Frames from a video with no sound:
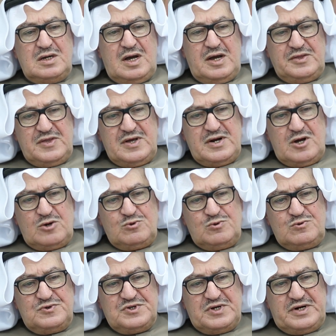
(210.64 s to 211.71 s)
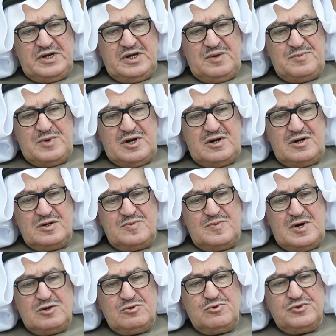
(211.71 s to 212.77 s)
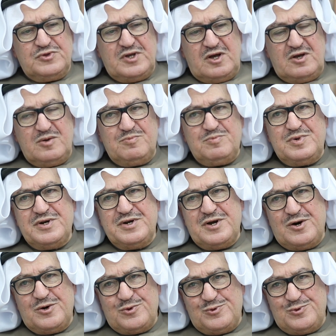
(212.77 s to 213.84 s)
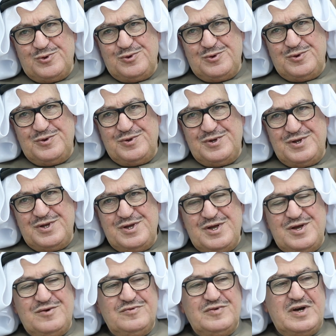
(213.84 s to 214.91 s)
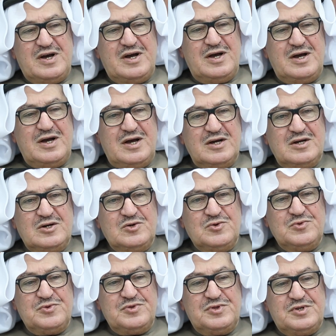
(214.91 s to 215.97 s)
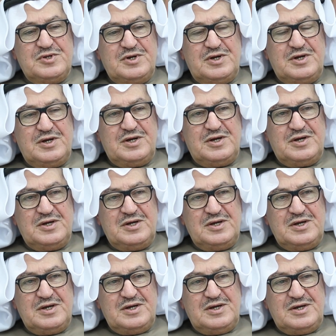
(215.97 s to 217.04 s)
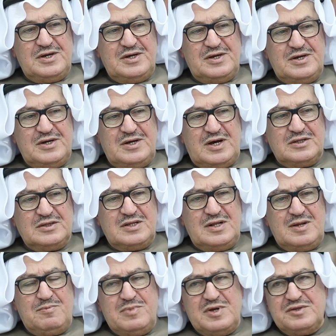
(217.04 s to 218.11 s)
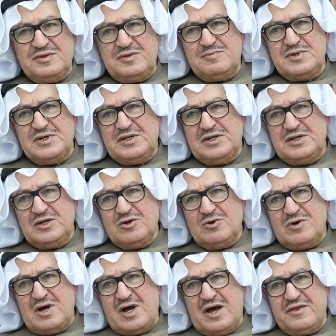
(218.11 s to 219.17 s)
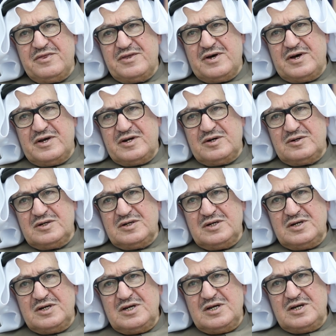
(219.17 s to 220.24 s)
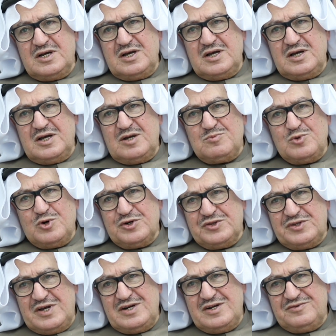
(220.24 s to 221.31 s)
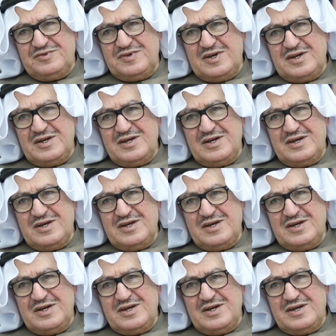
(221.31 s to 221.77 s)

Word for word: ايضا اكون صريح معك ما كنت احب ان اروح نعم فكنت آه، آه، اتلبث باعذار آه، مختلفه